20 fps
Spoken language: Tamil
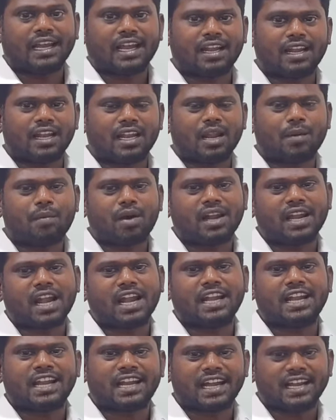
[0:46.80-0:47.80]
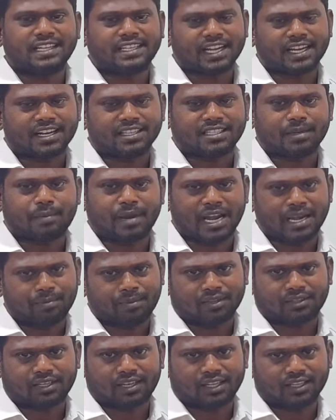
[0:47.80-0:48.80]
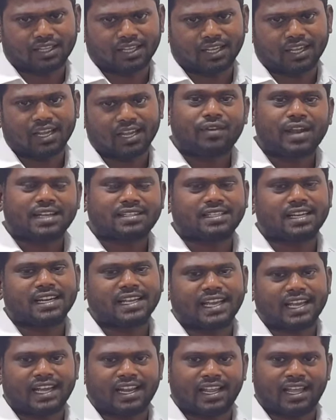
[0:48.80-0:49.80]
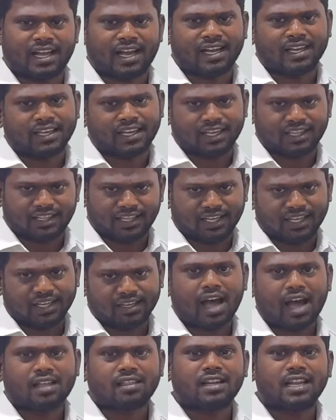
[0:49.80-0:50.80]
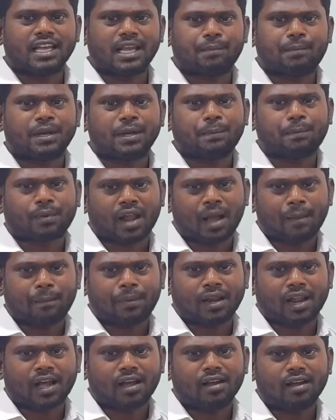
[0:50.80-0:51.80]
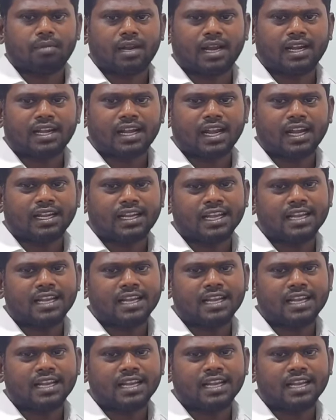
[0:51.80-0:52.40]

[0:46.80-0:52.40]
என்னென்ன மாதிரியான நீலிங் டெக்னிக்ஸை பயன்படுத்துறது ரிஃப்ளெக்ஷன் ஏரியா எது அதுல எப்படி ப்ராப்பரா பிளட்